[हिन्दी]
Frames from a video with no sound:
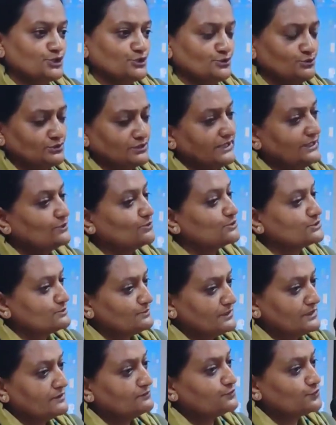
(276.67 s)
उसके बाद जो
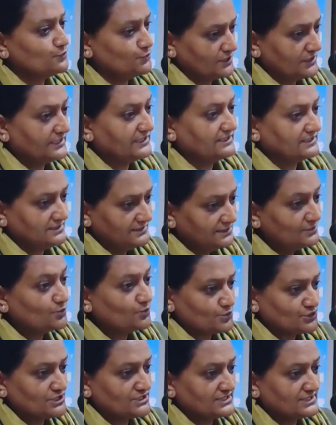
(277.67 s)
बाहर वाला पोर्शन
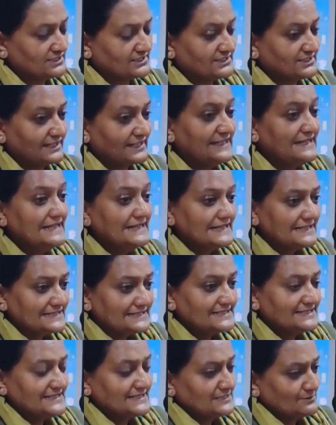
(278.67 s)
होता है उसमें हम फ्रूट
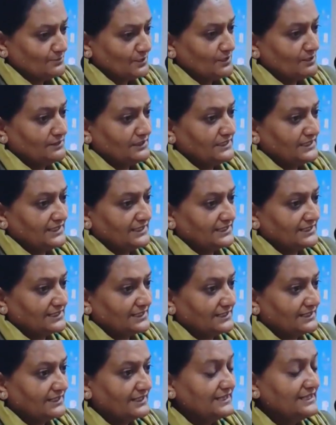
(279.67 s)
लेने की कोशिश करते
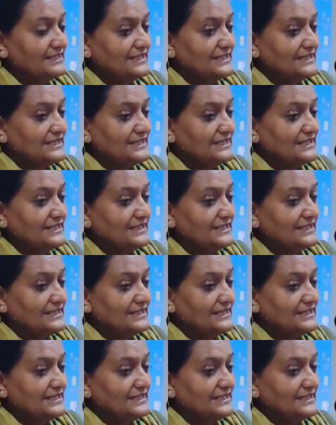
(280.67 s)
हैं